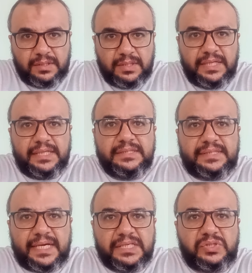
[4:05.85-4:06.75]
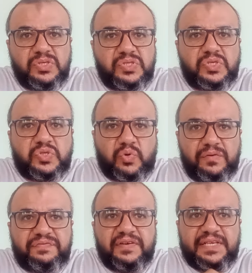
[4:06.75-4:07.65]
لانتاج
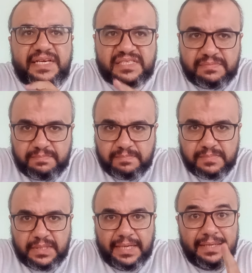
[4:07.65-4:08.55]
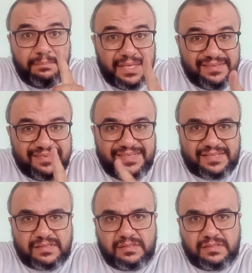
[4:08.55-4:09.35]
التستوستيرون في الجسم المنت